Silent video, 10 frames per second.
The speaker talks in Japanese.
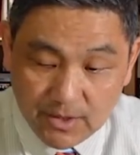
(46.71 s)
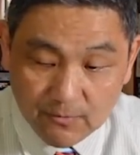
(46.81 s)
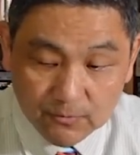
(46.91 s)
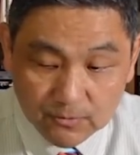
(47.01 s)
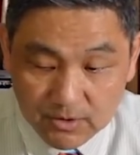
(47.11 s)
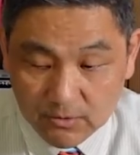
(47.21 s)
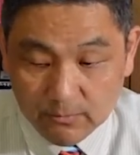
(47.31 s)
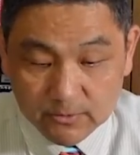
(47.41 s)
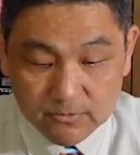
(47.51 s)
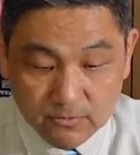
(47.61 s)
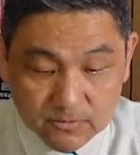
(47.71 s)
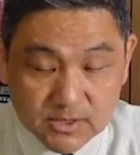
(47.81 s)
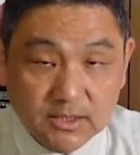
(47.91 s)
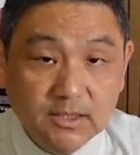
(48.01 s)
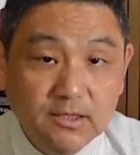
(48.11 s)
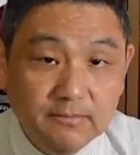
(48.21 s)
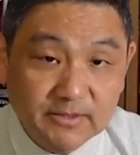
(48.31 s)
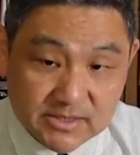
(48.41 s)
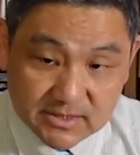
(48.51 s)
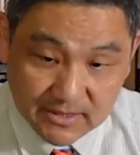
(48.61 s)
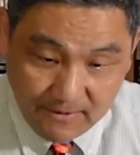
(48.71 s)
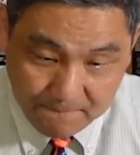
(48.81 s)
円ほどに上るとされています。